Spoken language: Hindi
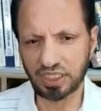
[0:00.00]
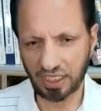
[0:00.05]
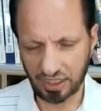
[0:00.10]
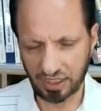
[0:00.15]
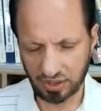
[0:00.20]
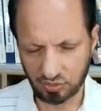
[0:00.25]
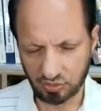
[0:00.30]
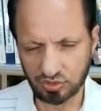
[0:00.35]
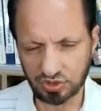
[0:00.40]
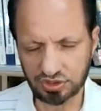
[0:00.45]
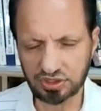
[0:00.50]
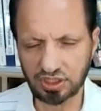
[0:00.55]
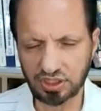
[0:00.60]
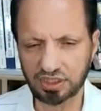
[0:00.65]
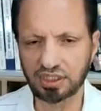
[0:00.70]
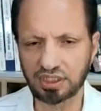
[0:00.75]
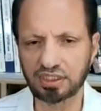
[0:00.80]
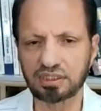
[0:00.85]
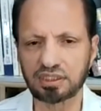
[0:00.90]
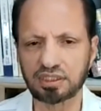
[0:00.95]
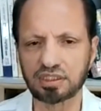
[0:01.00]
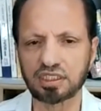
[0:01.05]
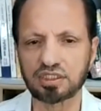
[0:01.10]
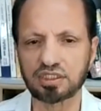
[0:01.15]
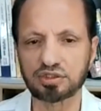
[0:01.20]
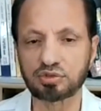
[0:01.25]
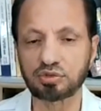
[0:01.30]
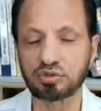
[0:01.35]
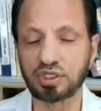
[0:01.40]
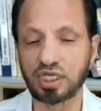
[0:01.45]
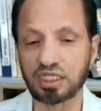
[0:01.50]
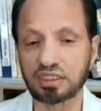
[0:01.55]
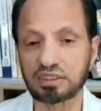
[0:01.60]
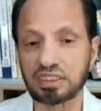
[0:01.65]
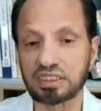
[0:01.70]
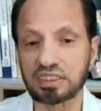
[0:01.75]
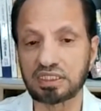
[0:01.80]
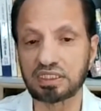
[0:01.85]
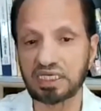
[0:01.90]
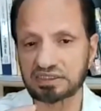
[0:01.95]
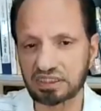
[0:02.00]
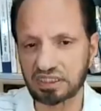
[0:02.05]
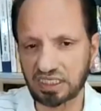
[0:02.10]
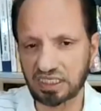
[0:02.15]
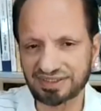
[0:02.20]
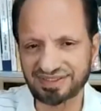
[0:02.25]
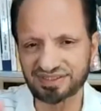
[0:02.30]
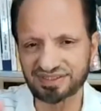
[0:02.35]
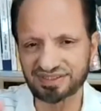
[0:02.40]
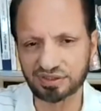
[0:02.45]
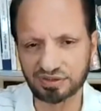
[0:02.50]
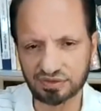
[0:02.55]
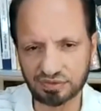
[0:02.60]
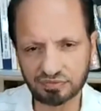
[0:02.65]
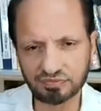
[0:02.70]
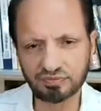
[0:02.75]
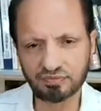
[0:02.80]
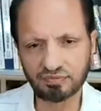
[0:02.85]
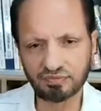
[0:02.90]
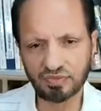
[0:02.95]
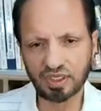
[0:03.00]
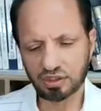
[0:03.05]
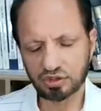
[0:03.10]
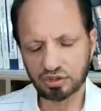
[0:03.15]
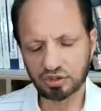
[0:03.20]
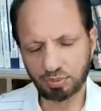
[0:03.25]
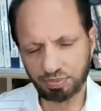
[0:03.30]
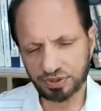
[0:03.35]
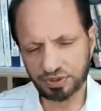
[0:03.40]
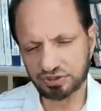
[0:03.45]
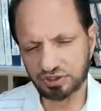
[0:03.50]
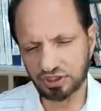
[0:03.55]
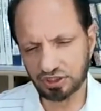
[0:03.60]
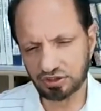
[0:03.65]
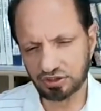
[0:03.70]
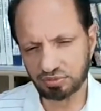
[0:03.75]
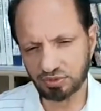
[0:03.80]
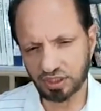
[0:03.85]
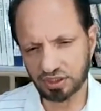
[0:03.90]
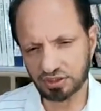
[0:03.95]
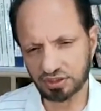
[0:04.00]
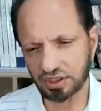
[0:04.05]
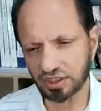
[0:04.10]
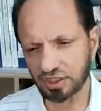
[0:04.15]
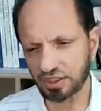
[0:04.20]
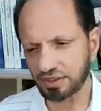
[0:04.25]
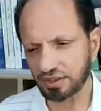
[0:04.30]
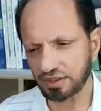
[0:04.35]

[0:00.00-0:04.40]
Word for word: है होनी चाहिए कि नहीं इसको कहते हैं रैशनलाइजेशन तो 25 में से